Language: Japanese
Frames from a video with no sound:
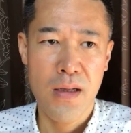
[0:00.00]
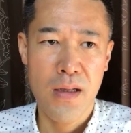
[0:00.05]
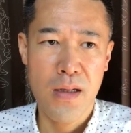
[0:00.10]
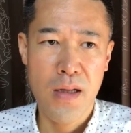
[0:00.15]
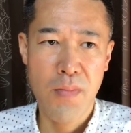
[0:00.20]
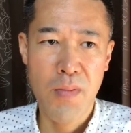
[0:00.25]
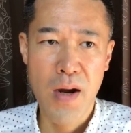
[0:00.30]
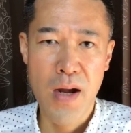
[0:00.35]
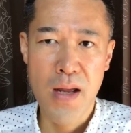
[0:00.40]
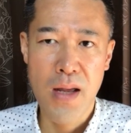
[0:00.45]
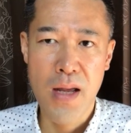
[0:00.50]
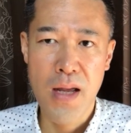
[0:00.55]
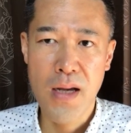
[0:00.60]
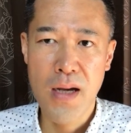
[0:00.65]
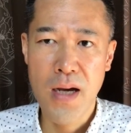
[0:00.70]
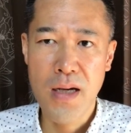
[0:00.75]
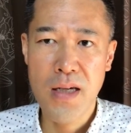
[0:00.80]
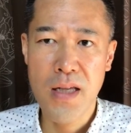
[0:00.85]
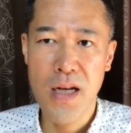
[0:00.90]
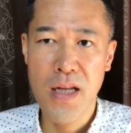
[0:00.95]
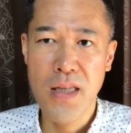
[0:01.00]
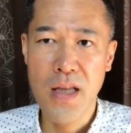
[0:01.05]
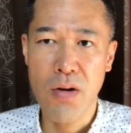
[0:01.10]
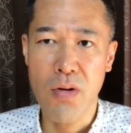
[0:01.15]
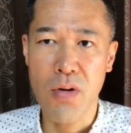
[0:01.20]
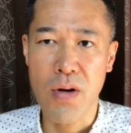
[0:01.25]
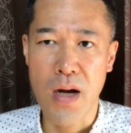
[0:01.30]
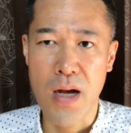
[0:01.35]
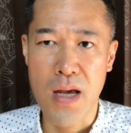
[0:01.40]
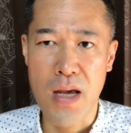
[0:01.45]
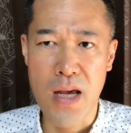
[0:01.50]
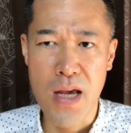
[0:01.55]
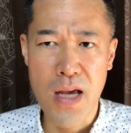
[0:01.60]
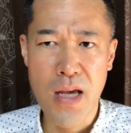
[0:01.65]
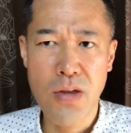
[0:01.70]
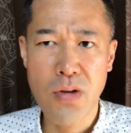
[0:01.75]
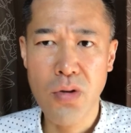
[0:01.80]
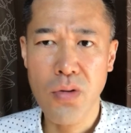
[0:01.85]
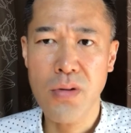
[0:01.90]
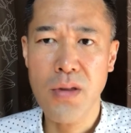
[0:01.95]
やっぱ縁が切れた方がえ
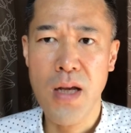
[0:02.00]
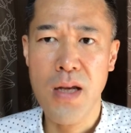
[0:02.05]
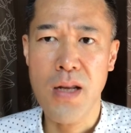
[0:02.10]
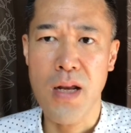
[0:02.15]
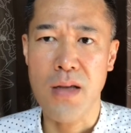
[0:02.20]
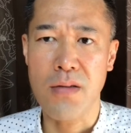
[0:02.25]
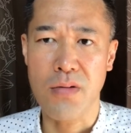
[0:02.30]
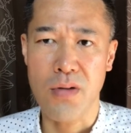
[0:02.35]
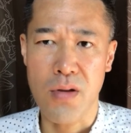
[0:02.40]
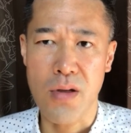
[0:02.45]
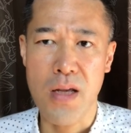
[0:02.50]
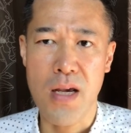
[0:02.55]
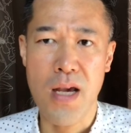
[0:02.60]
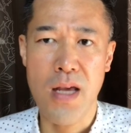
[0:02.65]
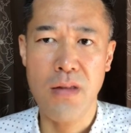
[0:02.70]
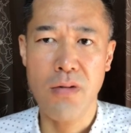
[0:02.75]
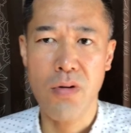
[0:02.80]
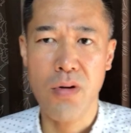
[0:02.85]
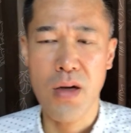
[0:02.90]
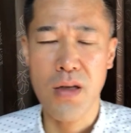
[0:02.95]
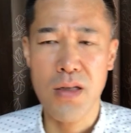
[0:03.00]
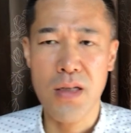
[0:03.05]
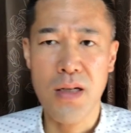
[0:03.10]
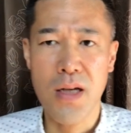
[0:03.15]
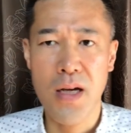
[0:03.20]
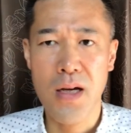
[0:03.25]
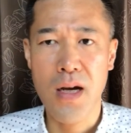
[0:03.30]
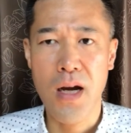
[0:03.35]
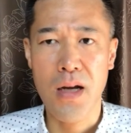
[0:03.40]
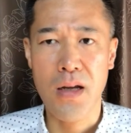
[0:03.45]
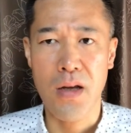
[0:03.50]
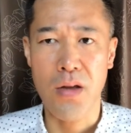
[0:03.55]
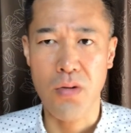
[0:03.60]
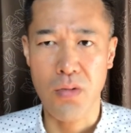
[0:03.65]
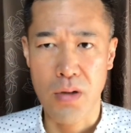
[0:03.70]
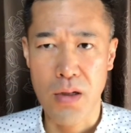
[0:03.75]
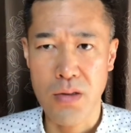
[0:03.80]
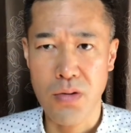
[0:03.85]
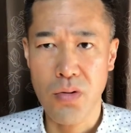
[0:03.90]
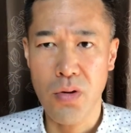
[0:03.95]
え状態なんですよね。縁というか人間関係
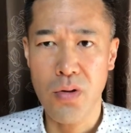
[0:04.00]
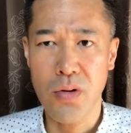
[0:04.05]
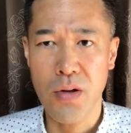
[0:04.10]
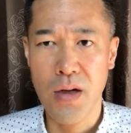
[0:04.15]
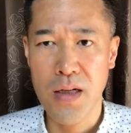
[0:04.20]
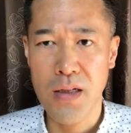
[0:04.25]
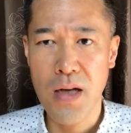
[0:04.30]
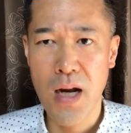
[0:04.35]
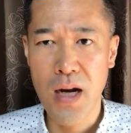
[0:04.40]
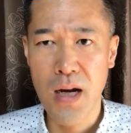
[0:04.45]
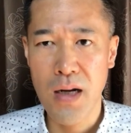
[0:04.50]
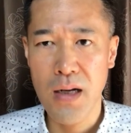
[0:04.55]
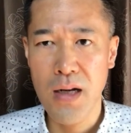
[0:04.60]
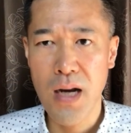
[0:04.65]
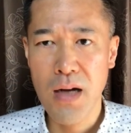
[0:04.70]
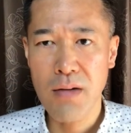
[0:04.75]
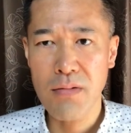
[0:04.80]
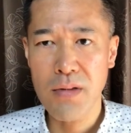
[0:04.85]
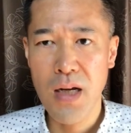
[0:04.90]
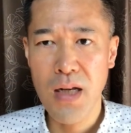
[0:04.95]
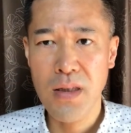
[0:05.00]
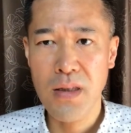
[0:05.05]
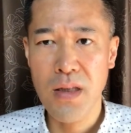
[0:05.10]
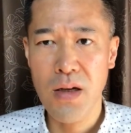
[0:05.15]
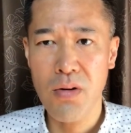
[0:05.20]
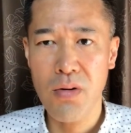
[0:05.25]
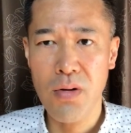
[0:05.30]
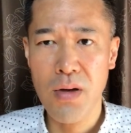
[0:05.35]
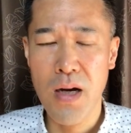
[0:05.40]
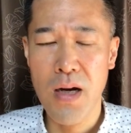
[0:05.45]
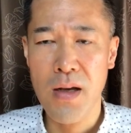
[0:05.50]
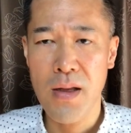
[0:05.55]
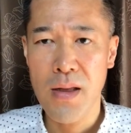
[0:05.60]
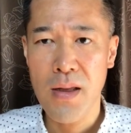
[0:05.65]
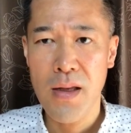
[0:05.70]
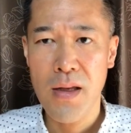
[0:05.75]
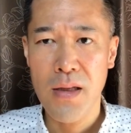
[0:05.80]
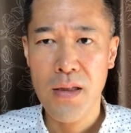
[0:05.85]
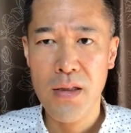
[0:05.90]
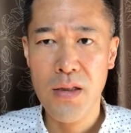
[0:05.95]
とか、そういうのが なくなった方が
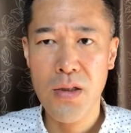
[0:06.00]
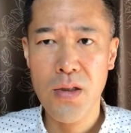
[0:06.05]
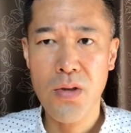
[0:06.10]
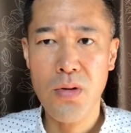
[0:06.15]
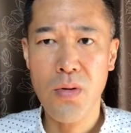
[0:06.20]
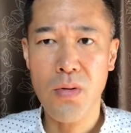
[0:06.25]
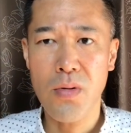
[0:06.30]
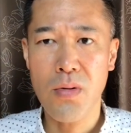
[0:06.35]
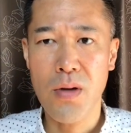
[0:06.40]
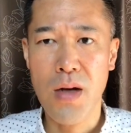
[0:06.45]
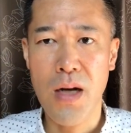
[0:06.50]
いい人の